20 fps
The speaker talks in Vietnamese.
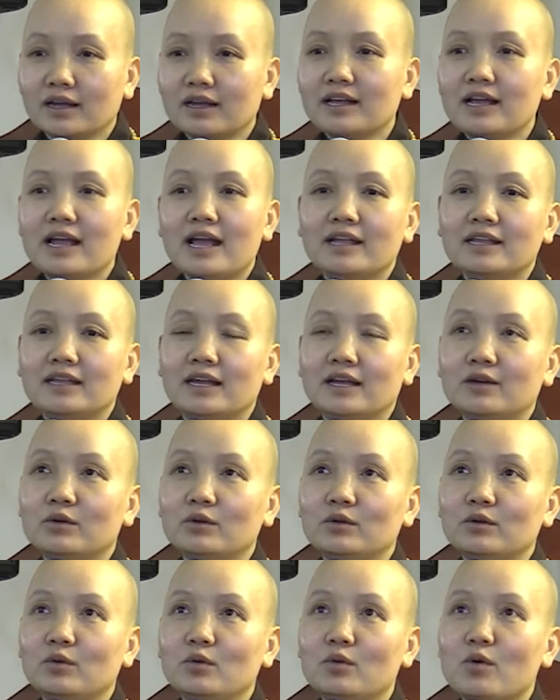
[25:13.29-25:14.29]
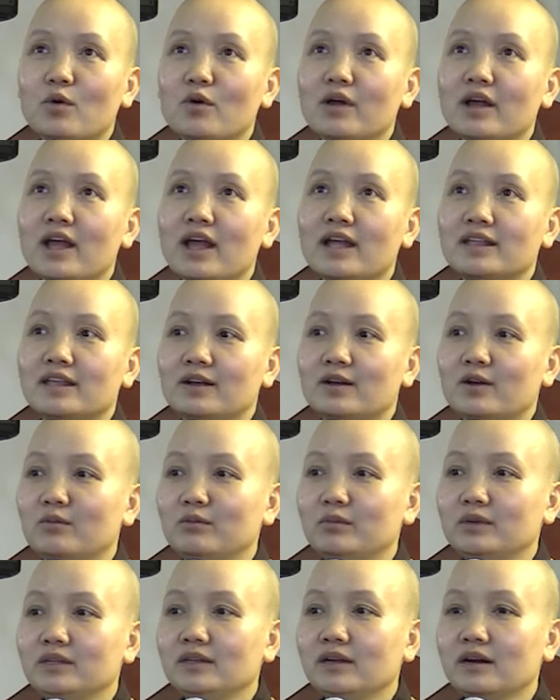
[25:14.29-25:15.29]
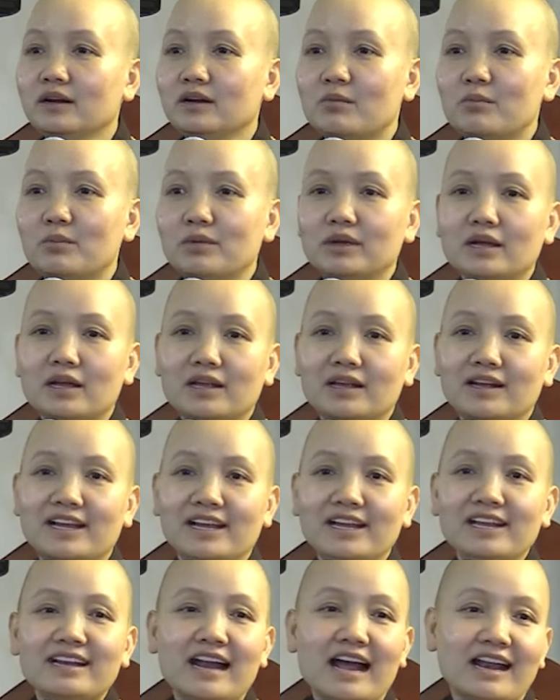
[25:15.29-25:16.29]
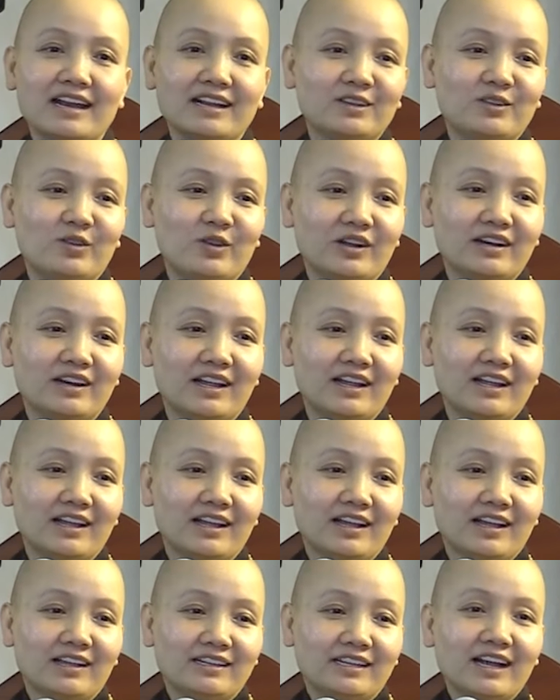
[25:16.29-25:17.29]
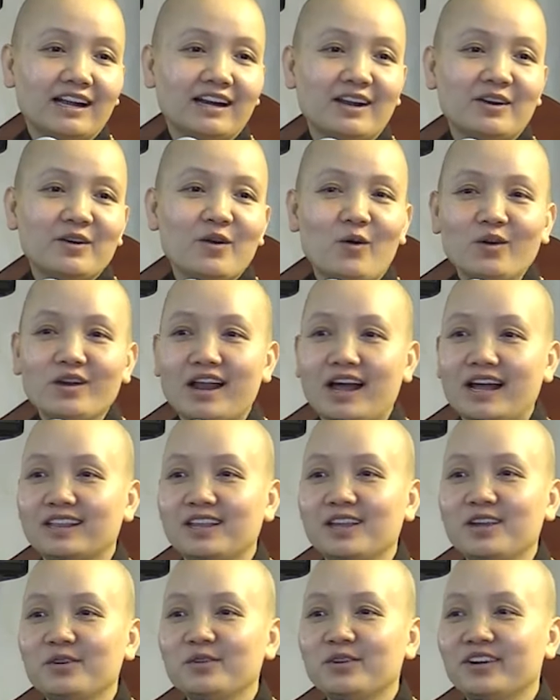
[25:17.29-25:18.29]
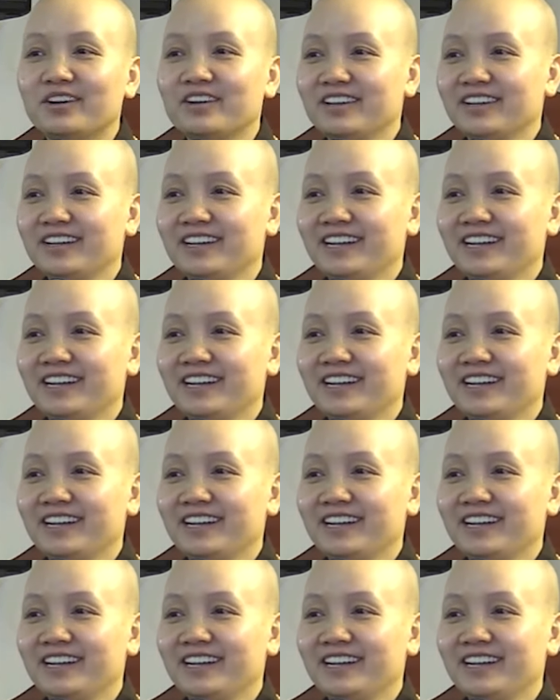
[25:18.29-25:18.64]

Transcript: Cái nghe vậy của nó, ô con nghe vậy con mới nhớ, con mới nghĩ ra để chuyện này chắc là đổi lại thiêu rồi.